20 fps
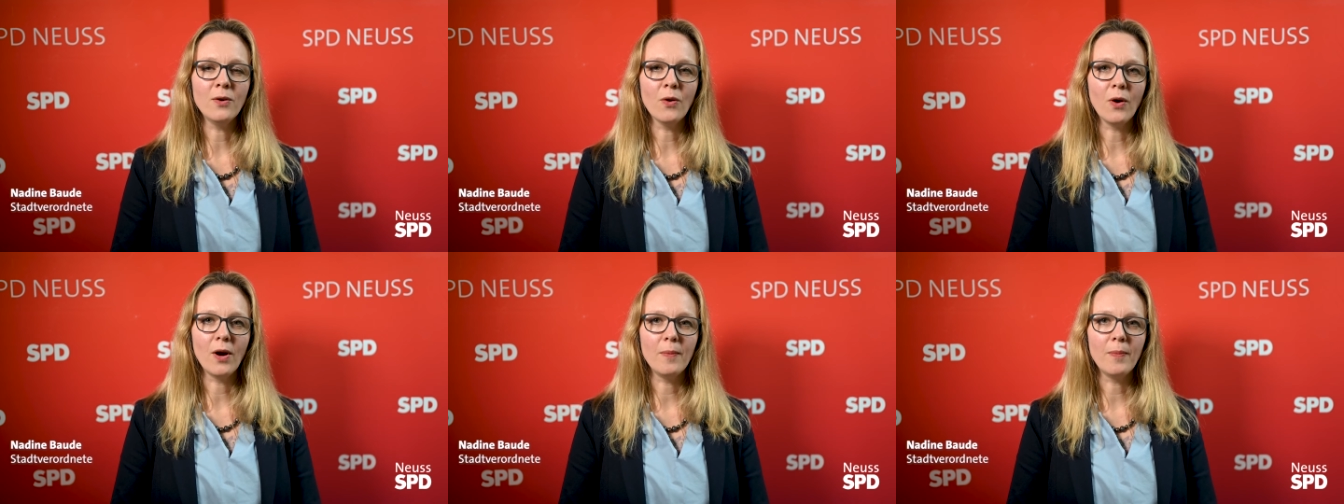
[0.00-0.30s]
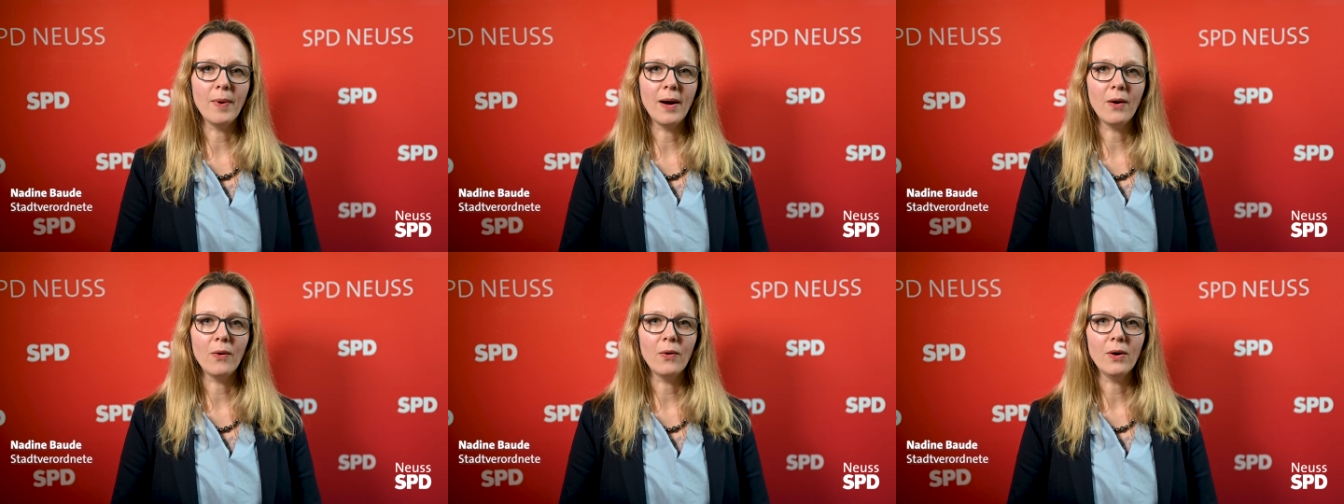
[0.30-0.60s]

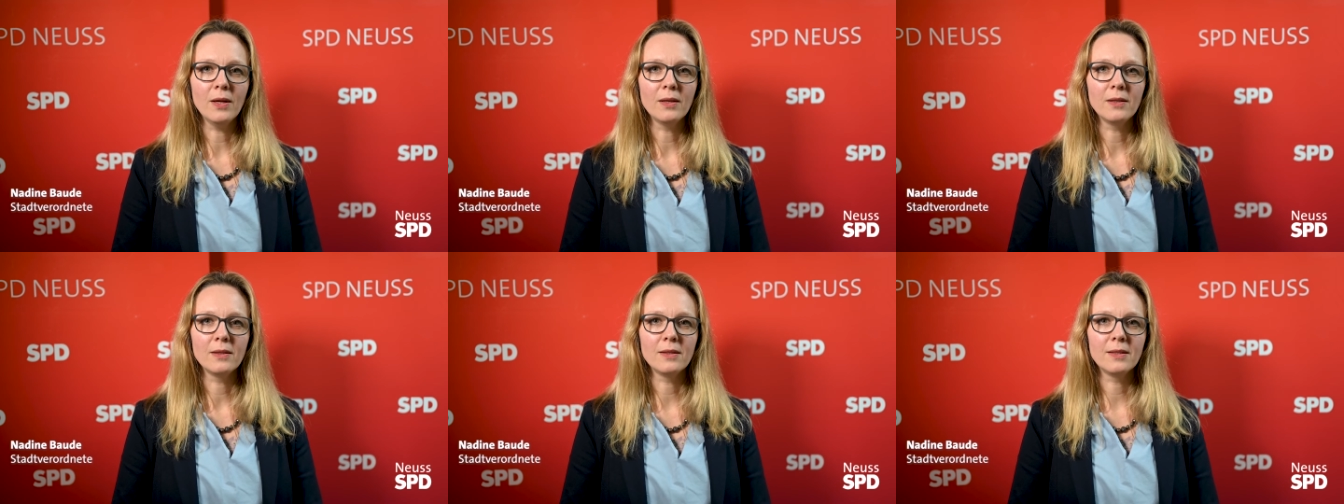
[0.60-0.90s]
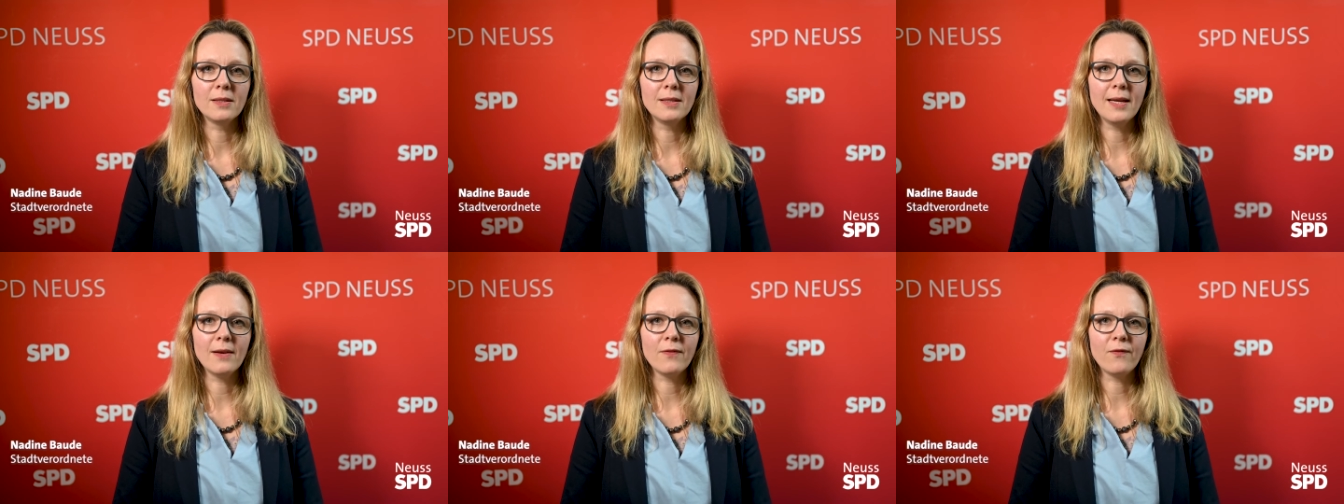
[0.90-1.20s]
Neubau
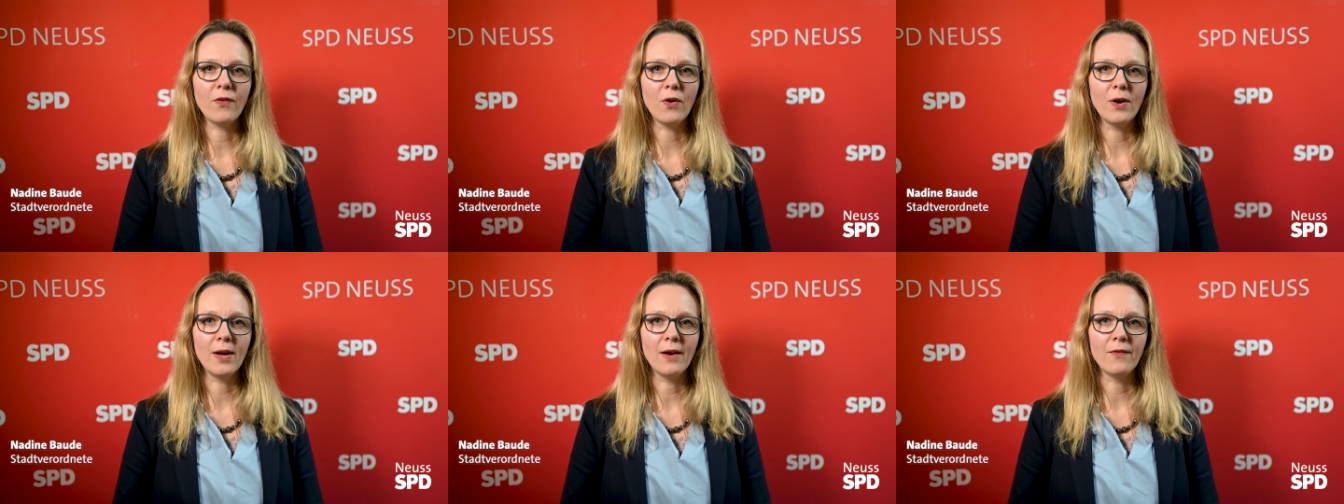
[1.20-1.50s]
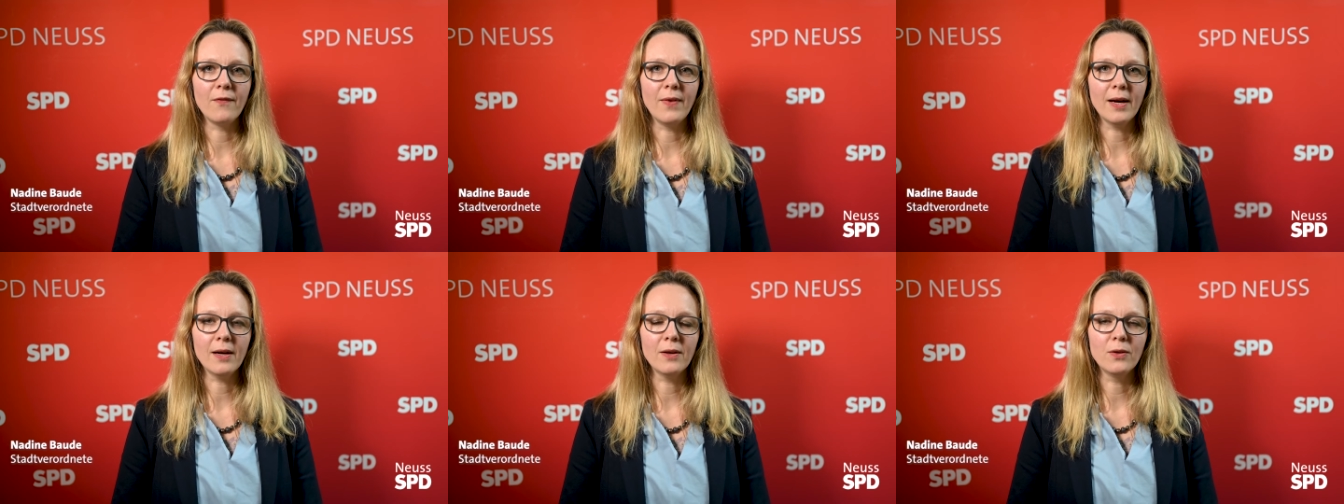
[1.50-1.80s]
der
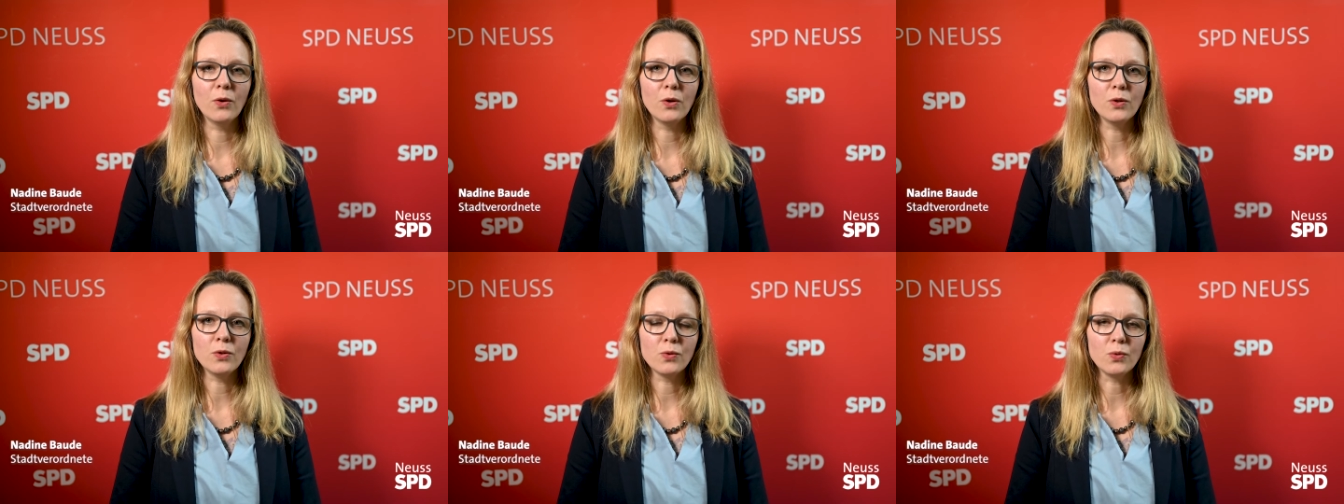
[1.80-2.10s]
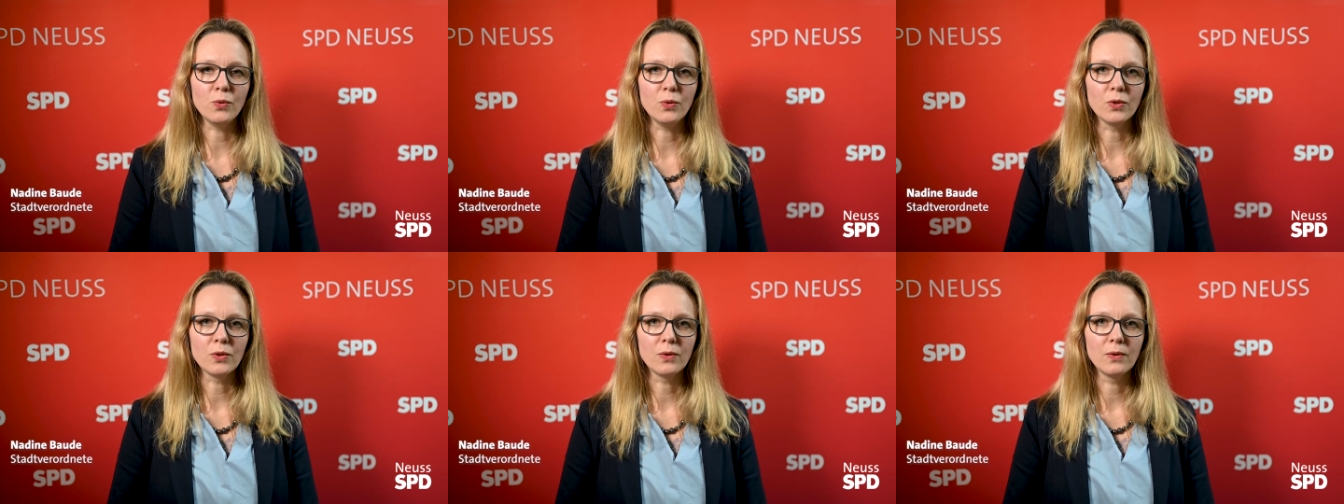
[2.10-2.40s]
Feuerwache
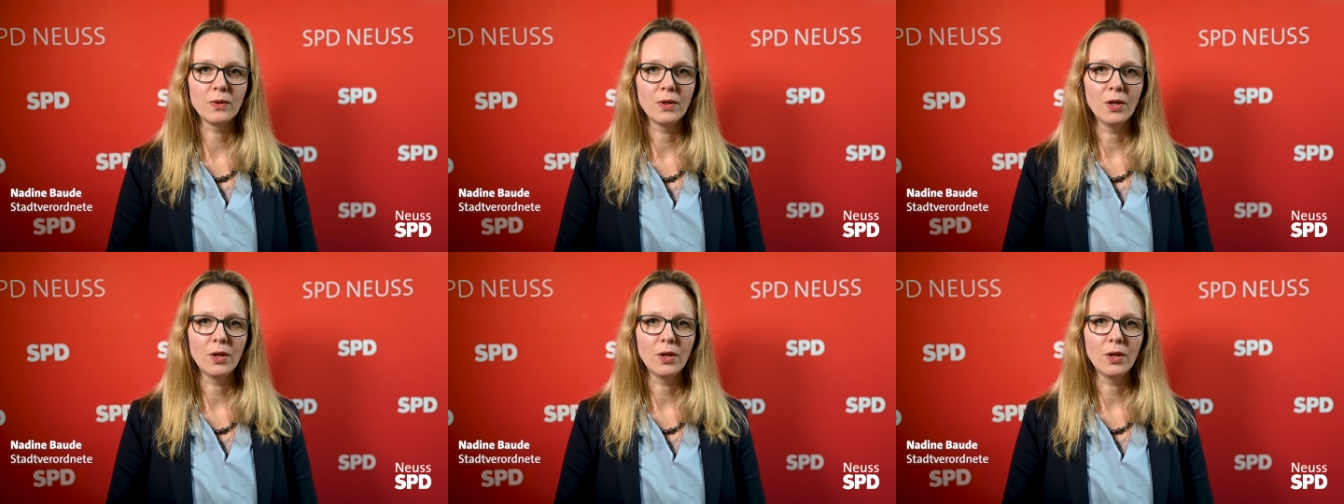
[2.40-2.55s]
Neu-Süd